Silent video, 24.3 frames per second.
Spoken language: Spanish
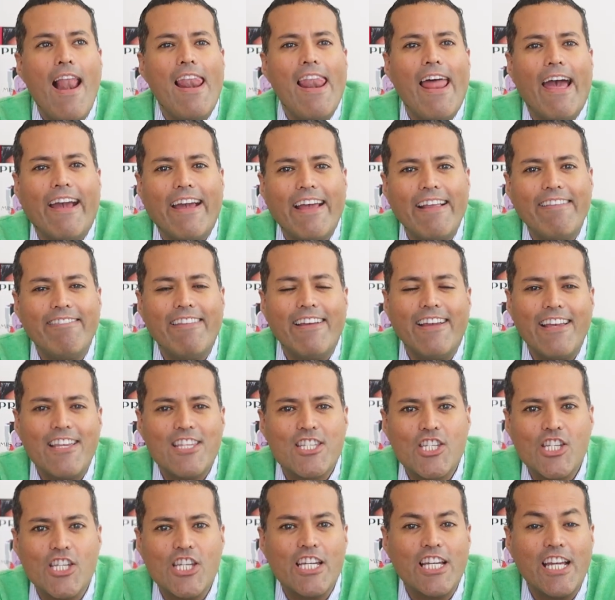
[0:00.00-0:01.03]
La gente
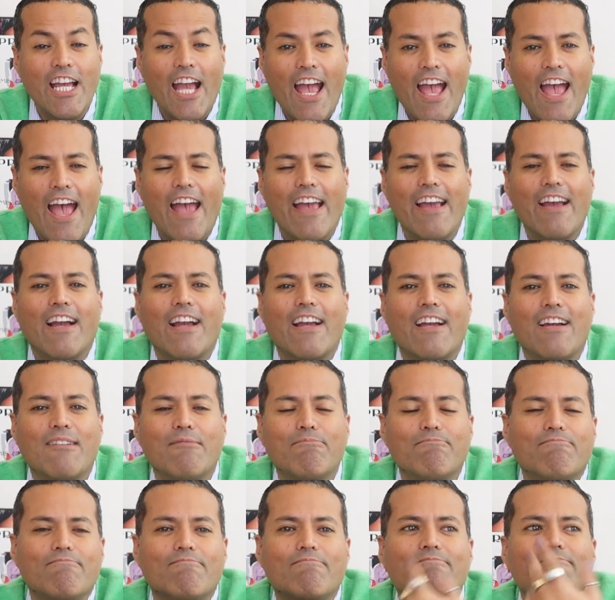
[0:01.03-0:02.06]
que chinga,
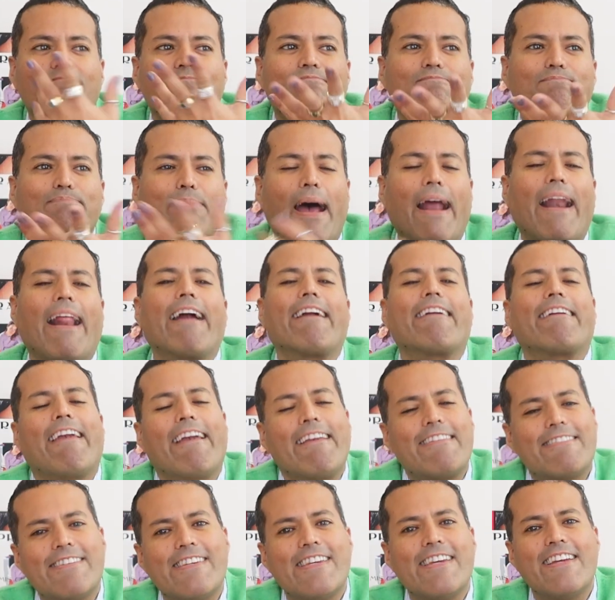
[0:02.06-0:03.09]
¿para
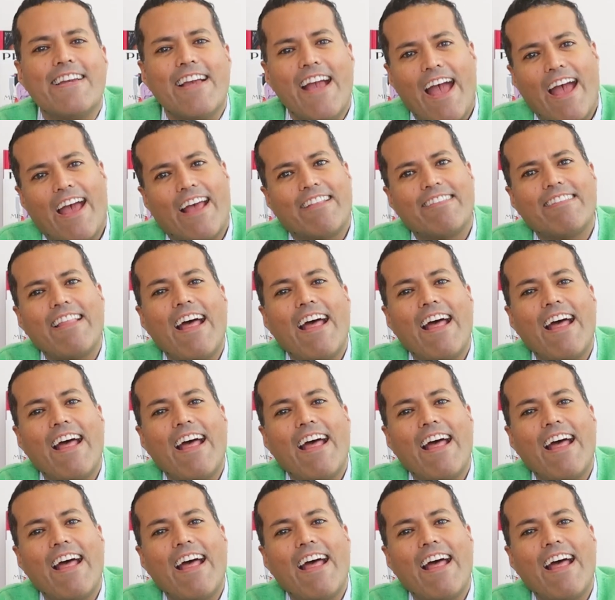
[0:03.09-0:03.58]
qué chinga?